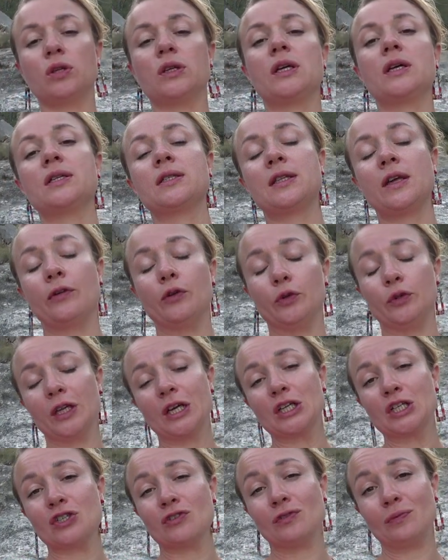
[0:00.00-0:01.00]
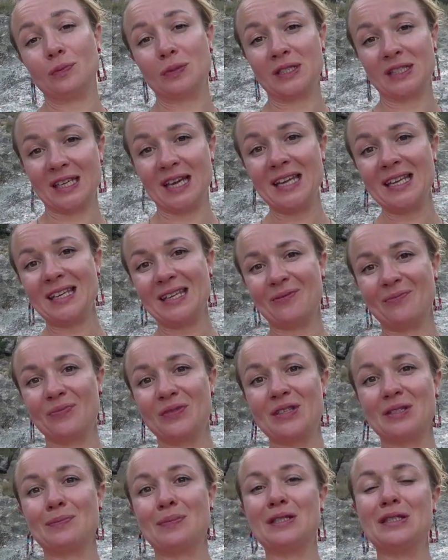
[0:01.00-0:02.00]
я оставлю также в описании.
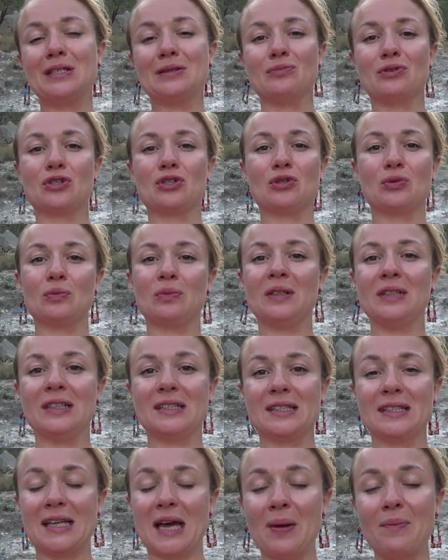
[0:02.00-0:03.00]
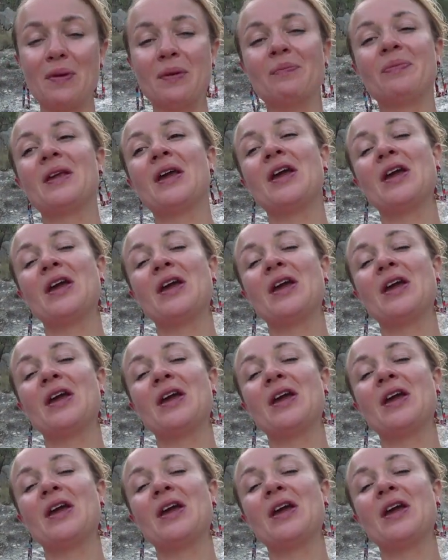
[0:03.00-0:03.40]
Спасибо, что были с нами.